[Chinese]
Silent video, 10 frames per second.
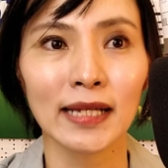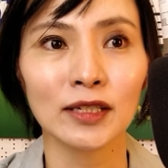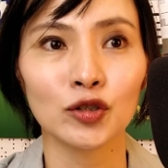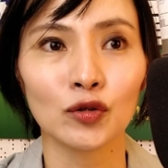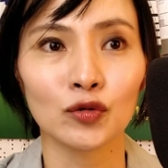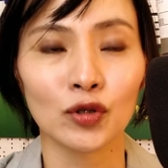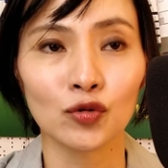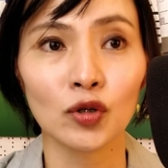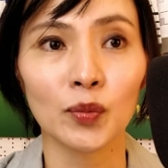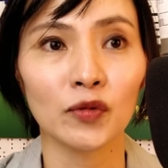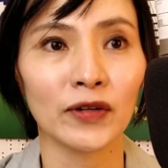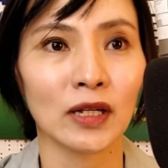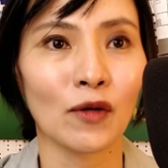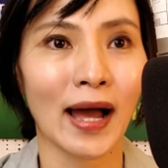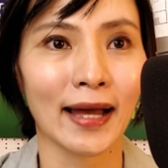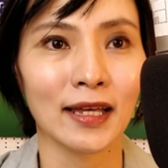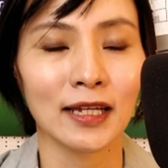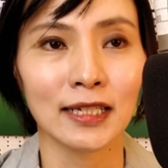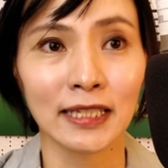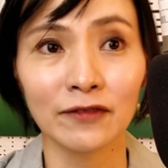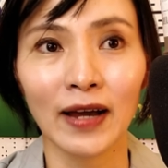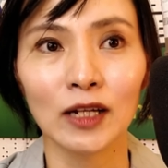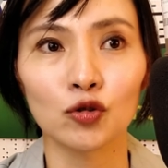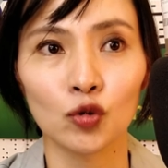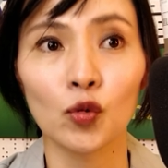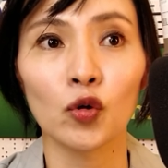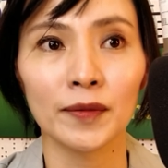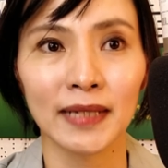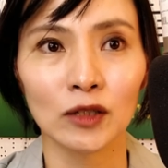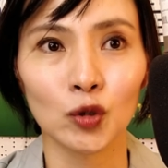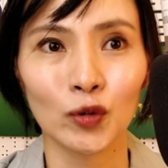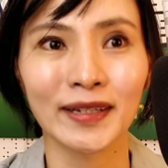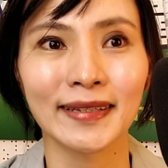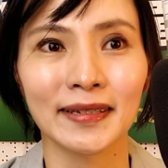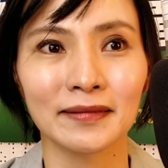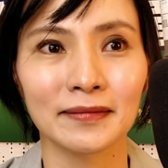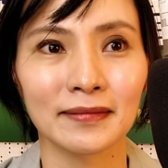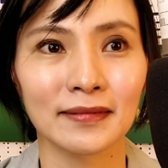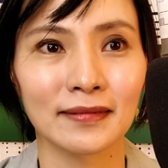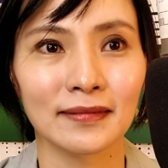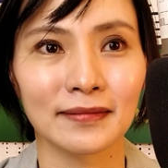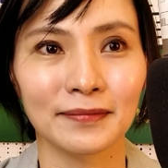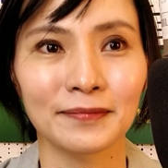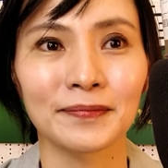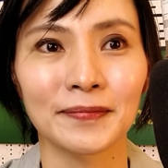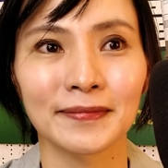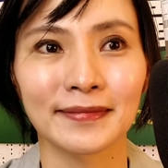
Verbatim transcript: 但是就学术的部分的话，刑法的琢磨会比较多一点。嗯嗯嗯。